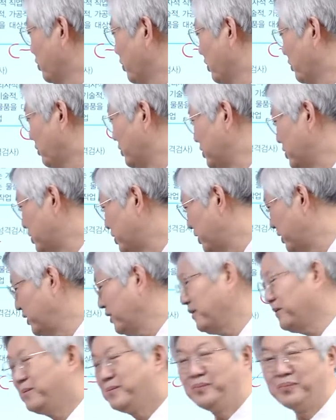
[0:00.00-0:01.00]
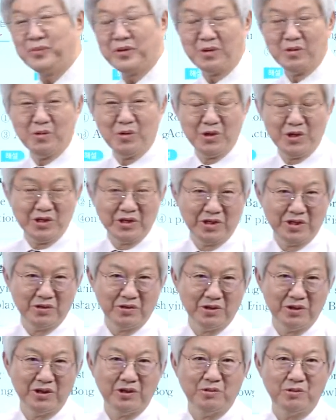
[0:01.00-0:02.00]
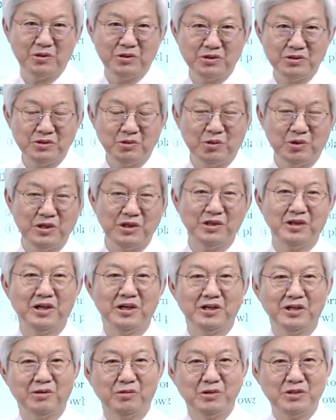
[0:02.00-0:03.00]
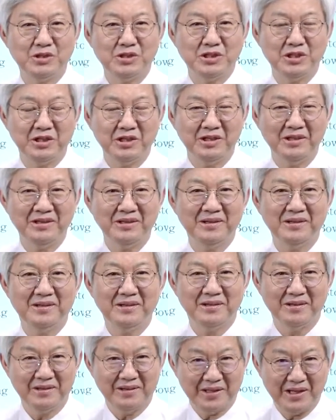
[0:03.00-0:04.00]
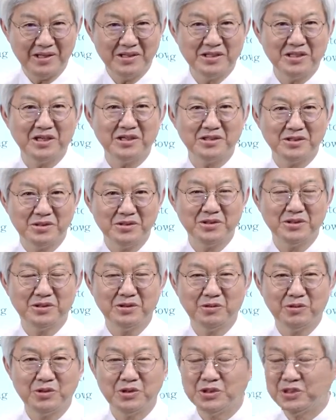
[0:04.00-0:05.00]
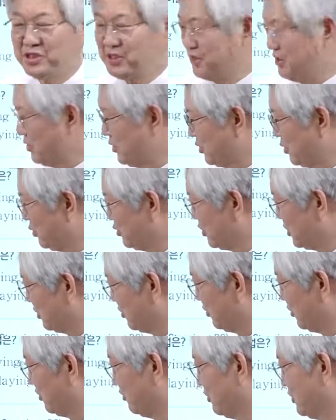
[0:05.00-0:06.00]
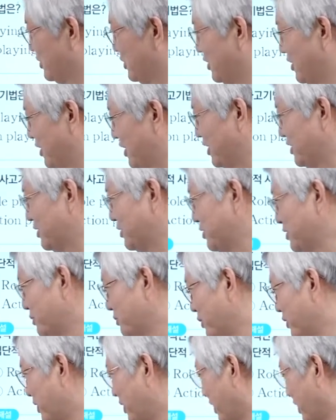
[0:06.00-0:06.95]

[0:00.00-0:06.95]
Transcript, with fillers: 우위는 원칙, 원인 경계의 원칙, 원인 계획의 원칙, 대책 선정 원칙, 손실 우위는 원칙 이렇게 쓰시면